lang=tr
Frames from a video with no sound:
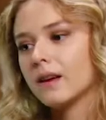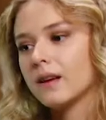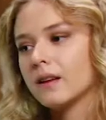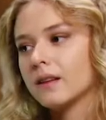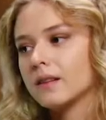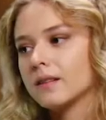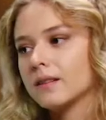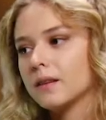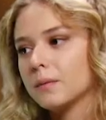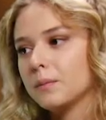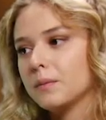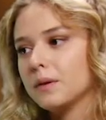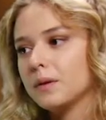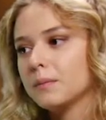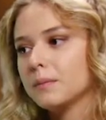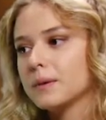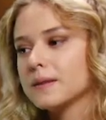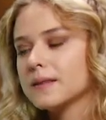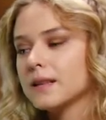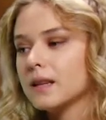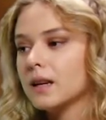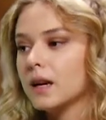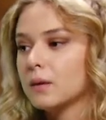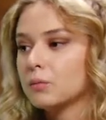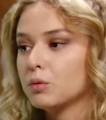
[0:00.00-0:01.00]
Tabii
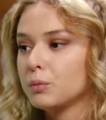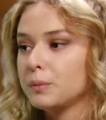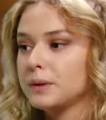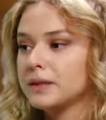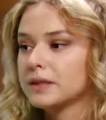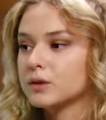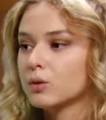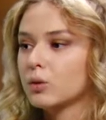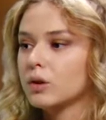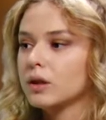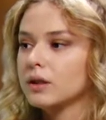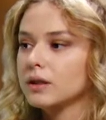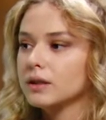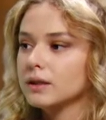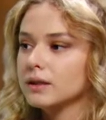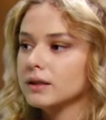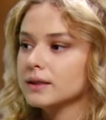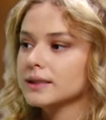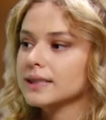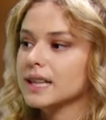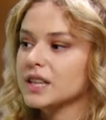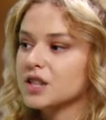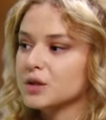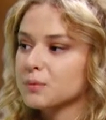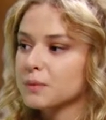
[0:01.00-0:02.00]
mesela bu psikoloji
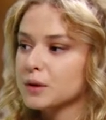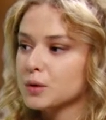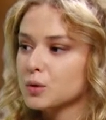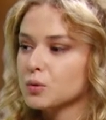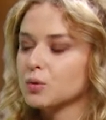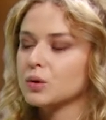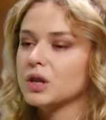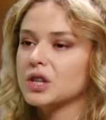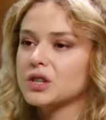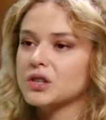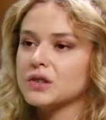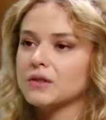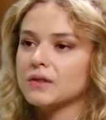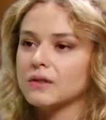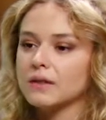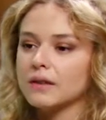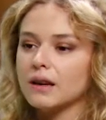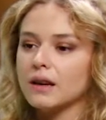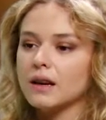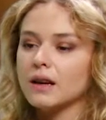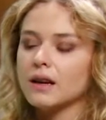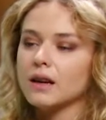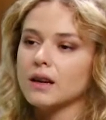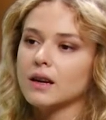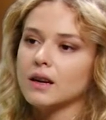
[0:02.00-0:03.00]
seçme
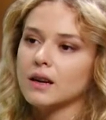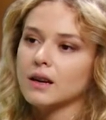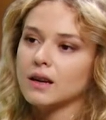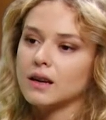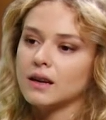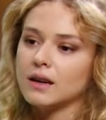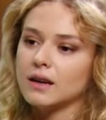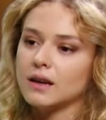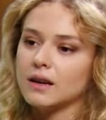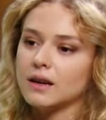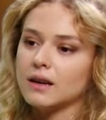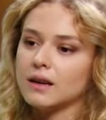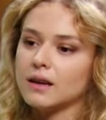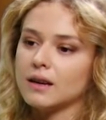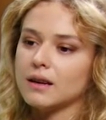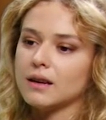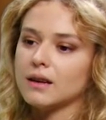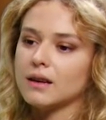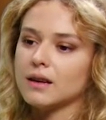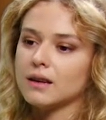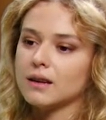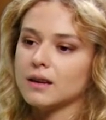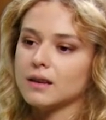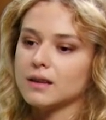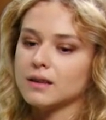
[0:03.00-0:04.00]
sürecinde
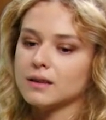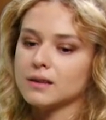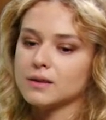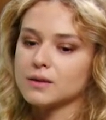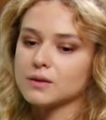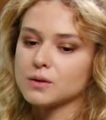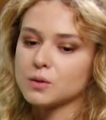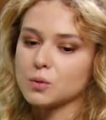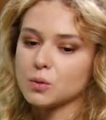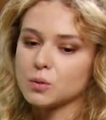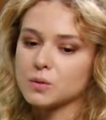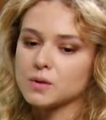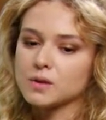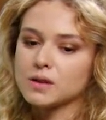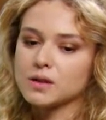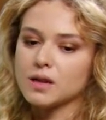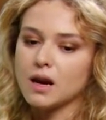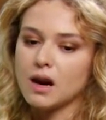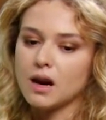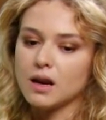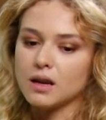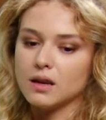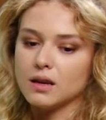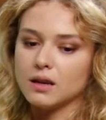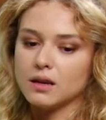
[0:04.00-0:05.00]
e,
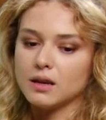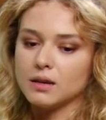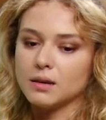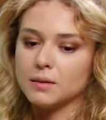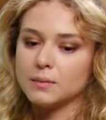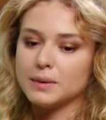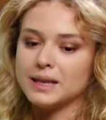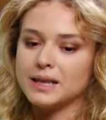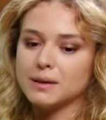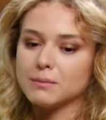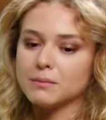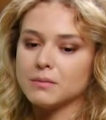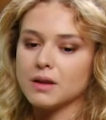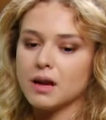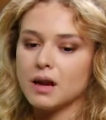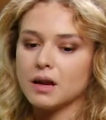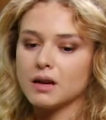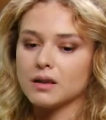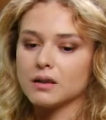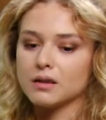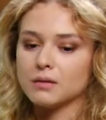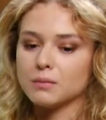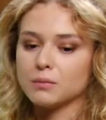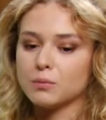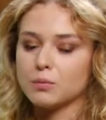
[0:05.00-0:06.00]
sosyal e,
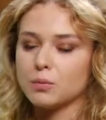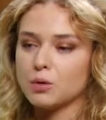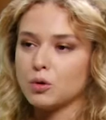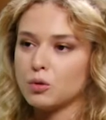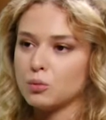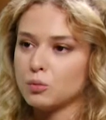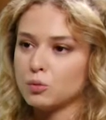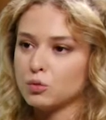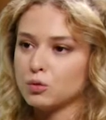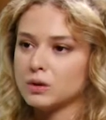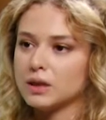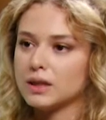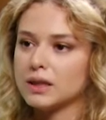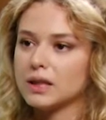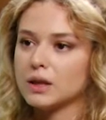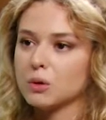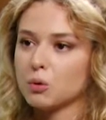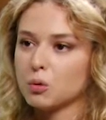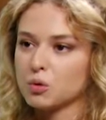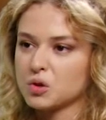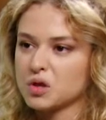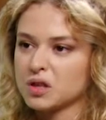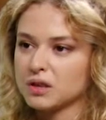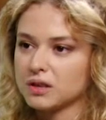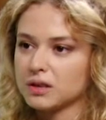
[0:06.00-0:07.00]
bilimler bölümündeki
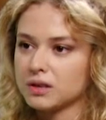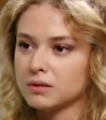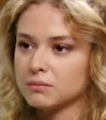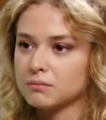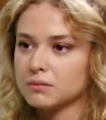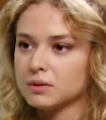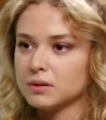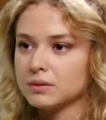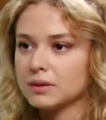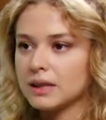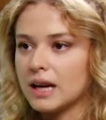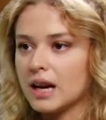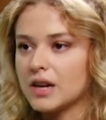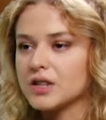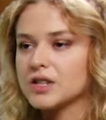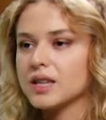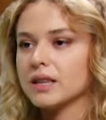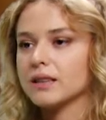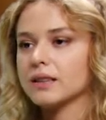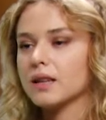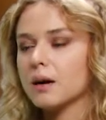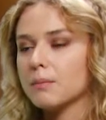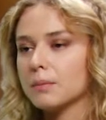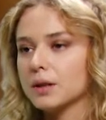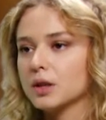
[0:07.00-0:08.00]
hocalarımın
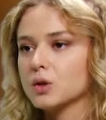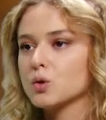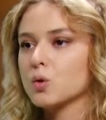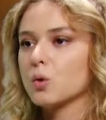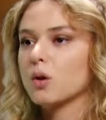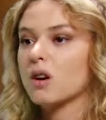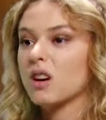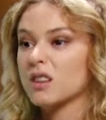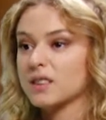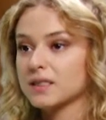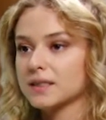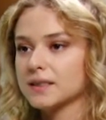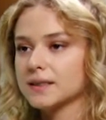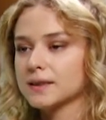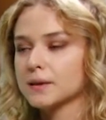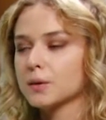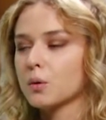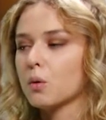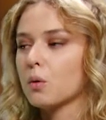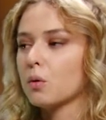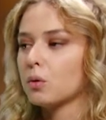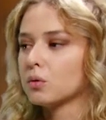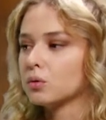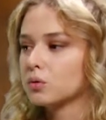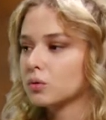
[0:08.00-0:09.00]
gerçekten bana çok katkısı
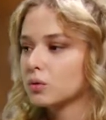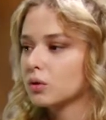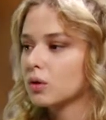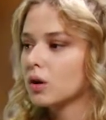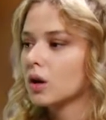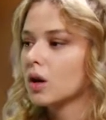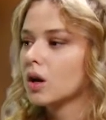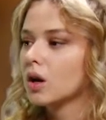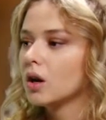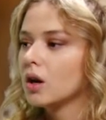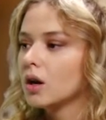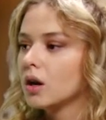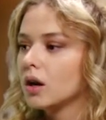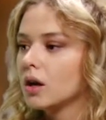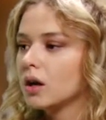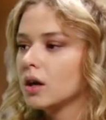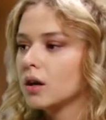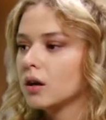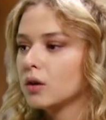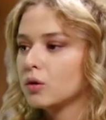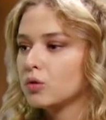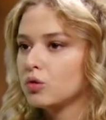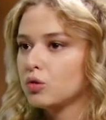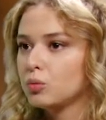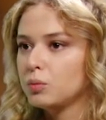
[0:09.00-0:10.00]
oldu.
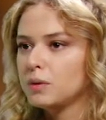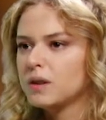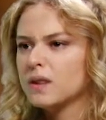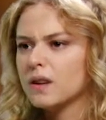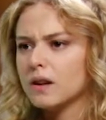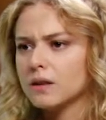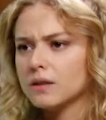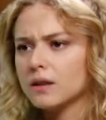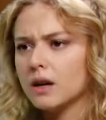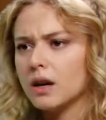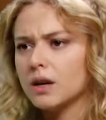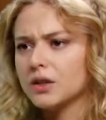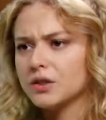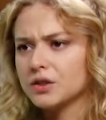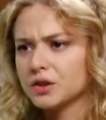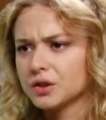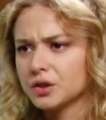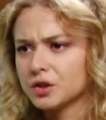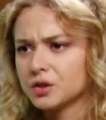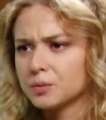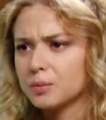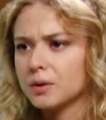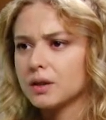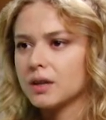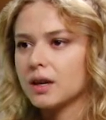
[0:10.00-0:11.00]
E, TÜBİTAK'a dair
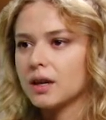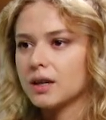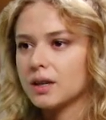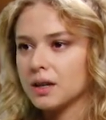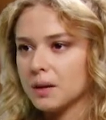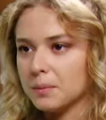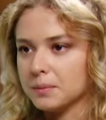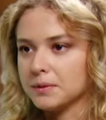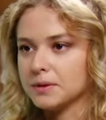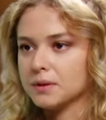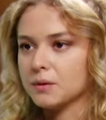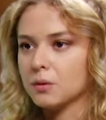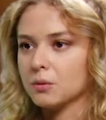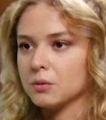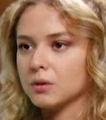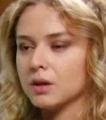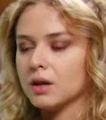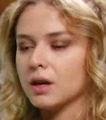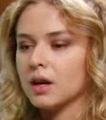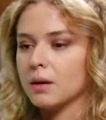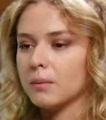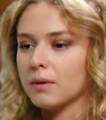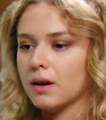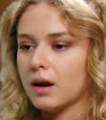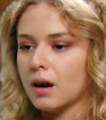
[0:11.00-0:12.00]
çalışmalar yaptık
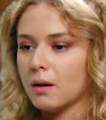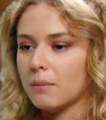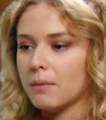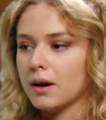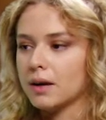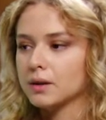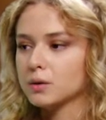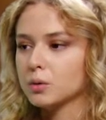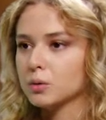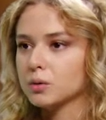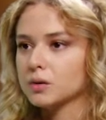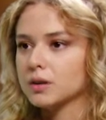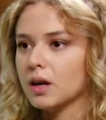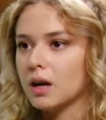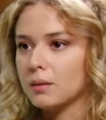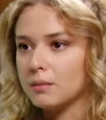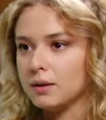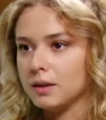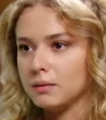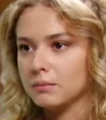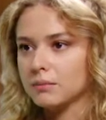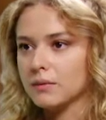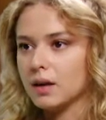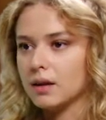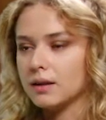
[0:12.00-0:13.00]
onlarla beraber sosyal
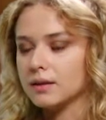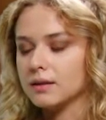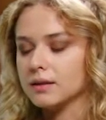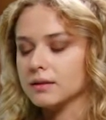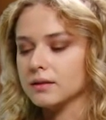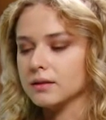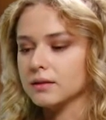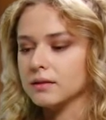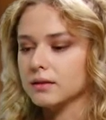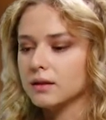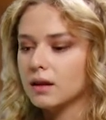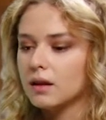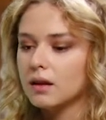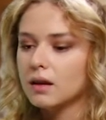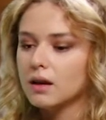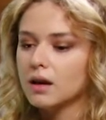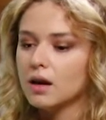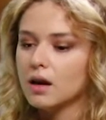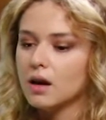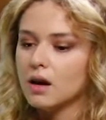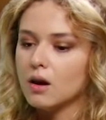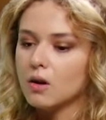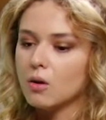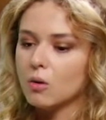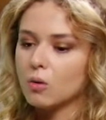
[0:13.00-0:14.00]
bilimler dalında.
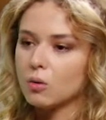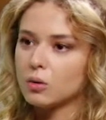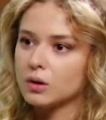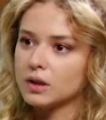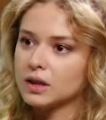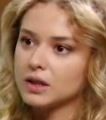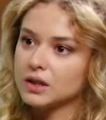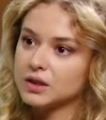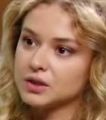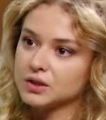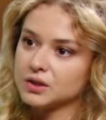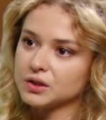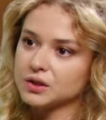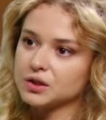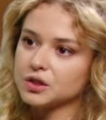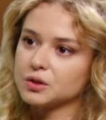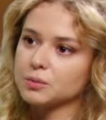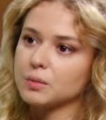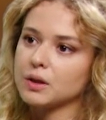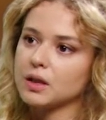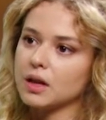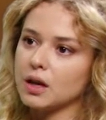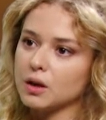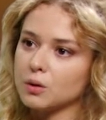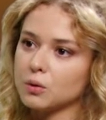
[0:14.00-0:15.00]
Oradaki
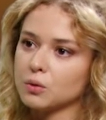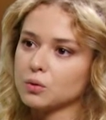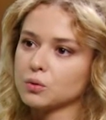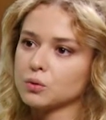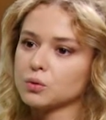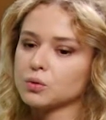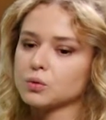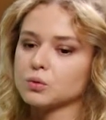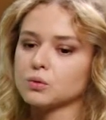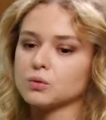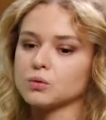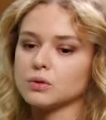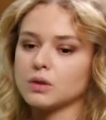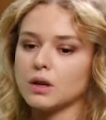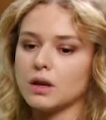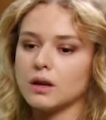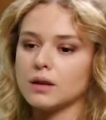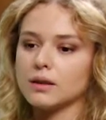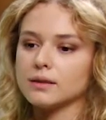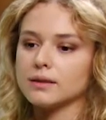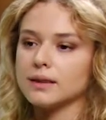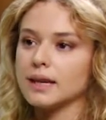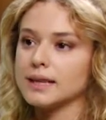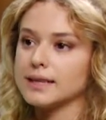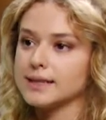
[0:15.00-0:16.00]
çalışmalar konusunda
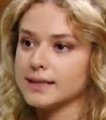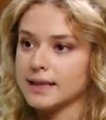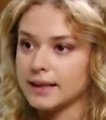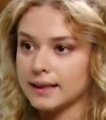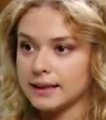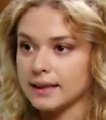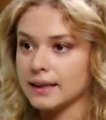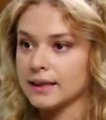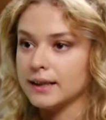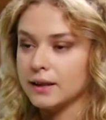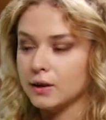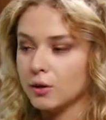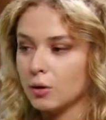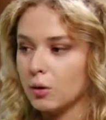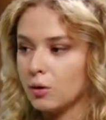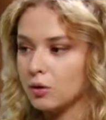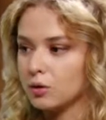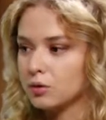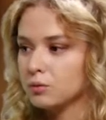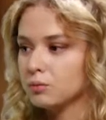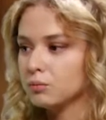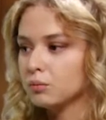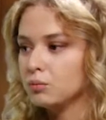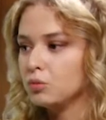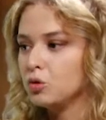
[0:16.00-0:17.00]
desteklerini
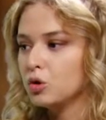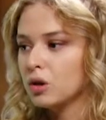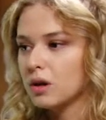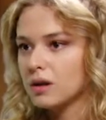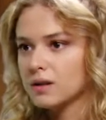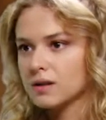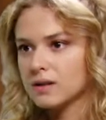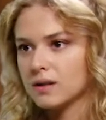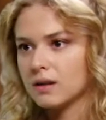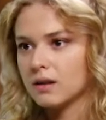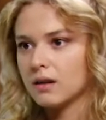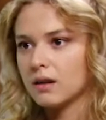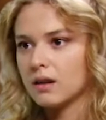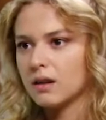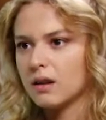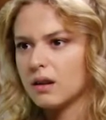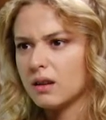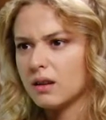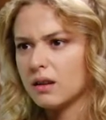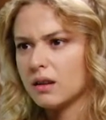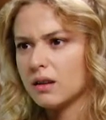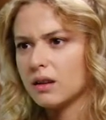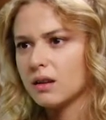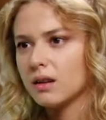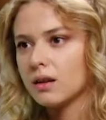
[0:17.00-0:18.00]
gördüm.
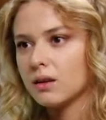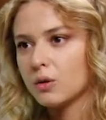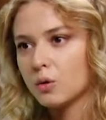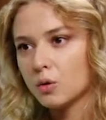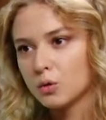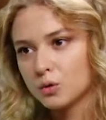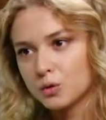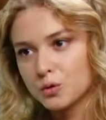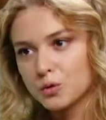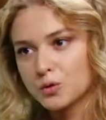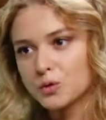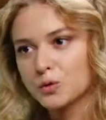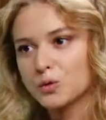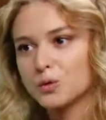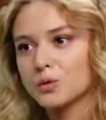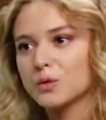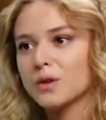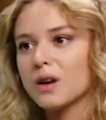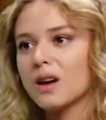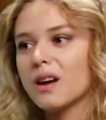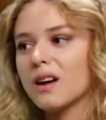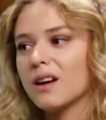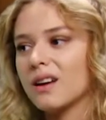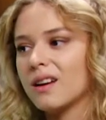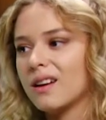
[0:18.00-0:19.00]
Münazara
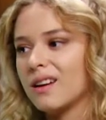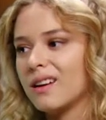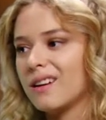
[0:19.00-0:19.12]
konusunda e,